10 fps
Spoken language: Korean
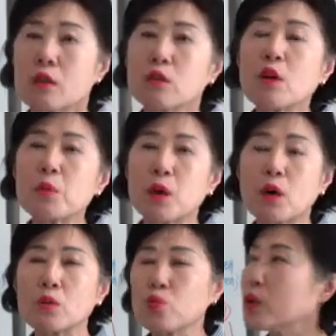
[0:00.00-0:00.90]

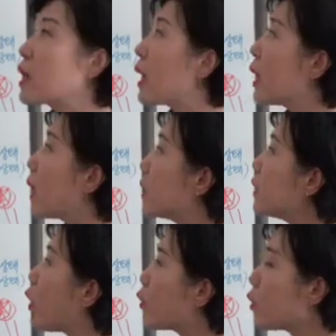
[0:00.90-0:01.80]
그러면 우리가
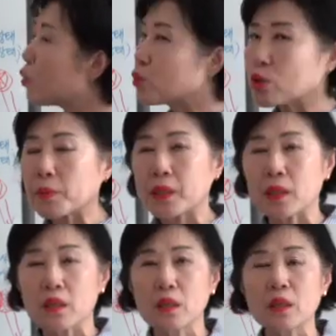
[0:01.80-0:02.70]
이 어려운
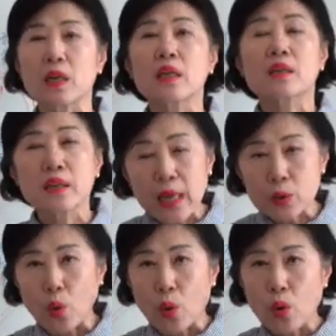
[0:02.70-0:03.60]
술빚기를
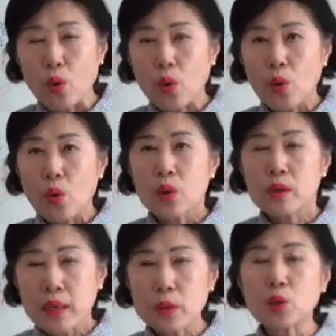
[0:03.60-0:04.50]
그래도
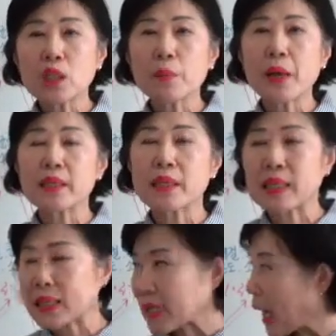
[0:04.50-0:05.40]
그래도 실패하지
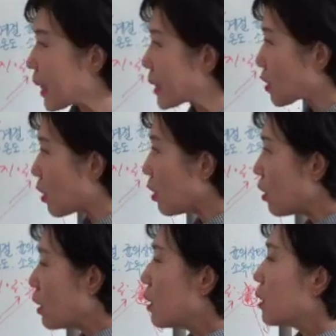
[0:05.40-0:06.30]
않게
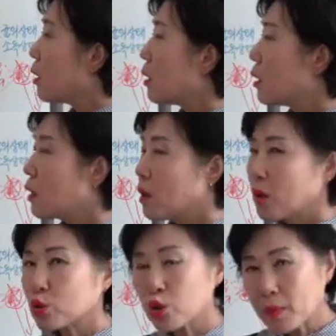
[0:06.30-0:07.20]
잘해서
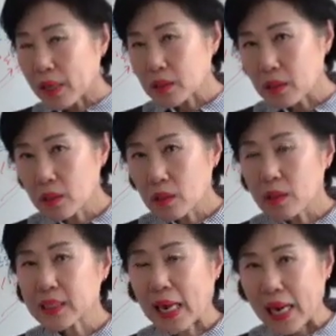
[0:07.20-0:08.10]
술맛을
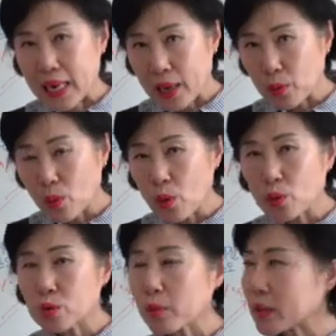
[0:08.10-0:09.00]
잘
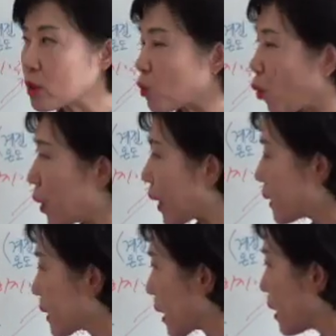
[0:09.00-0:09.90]
내고 술맛을 좀 오래
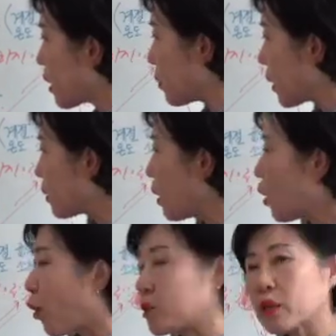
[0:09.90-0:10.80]
간직하려면
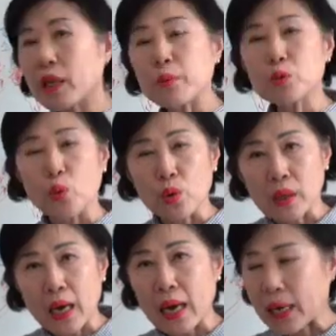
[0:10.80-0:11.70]
어떻게 하면
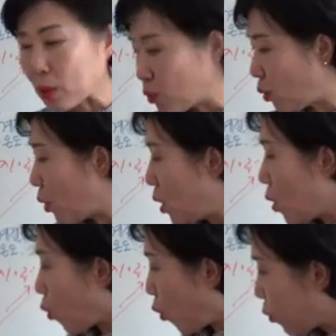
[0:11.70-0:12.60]
좋을까라고
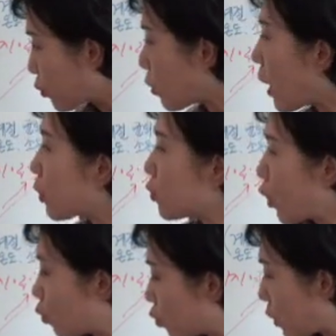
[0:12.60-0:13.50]
공부도 하고
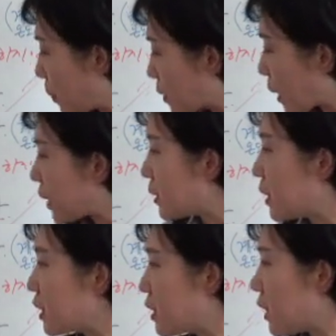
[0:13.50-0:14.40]
연구도 하면서 하는
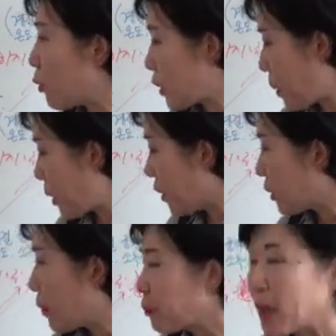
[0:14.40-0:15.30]
일들이
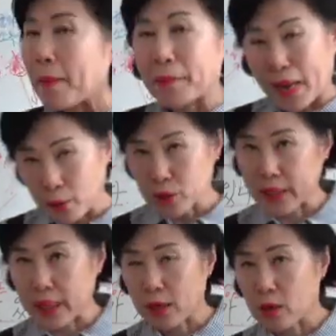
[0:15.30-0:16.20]
뭐냐면
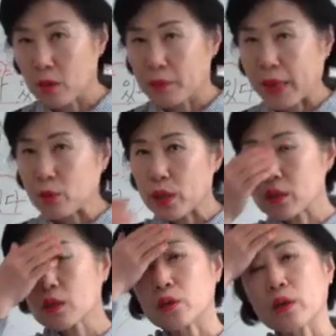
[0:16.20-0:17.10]
발효잖아요.
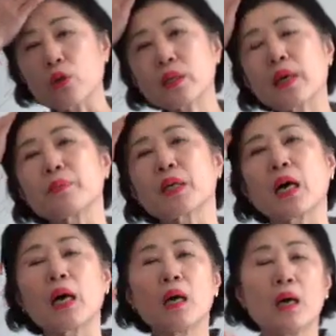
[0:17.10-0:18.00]
발효해서 저희가 어떻게
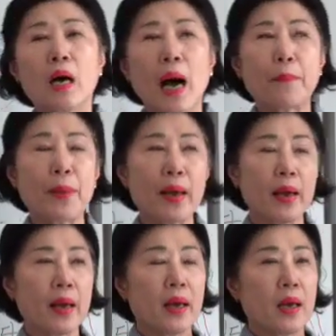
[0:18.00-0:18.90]
합니까?
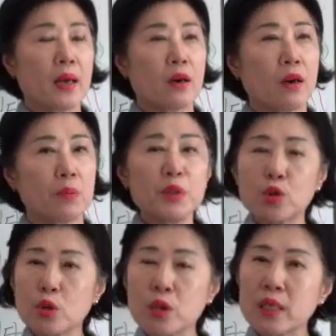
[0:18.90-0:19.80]
앞에 어,
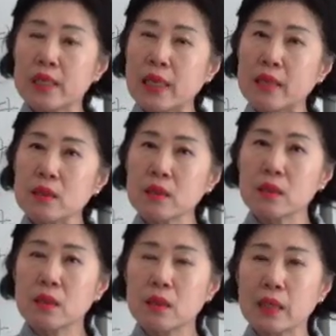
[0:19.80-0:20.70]
미술일
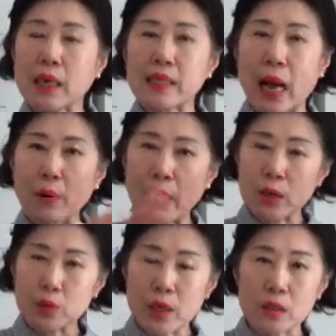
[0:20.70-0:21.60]
때는 약간
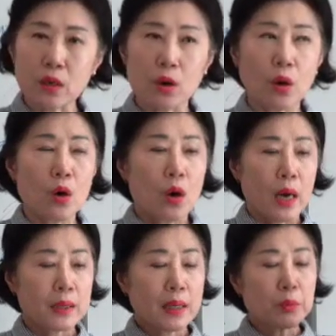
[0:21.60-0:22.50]
당화를 위해서
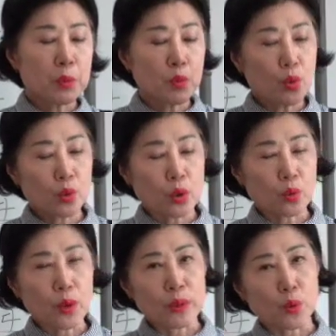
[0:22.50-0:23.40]
한 30도
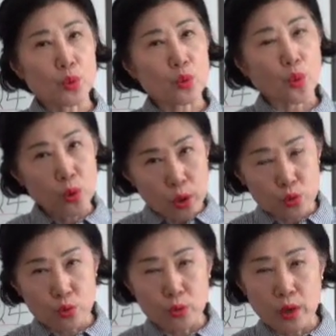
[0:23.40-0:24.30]
정도까지 온도도
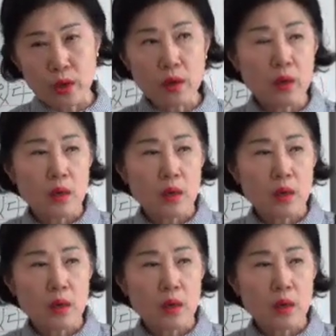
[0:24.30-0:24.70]
올려주고요.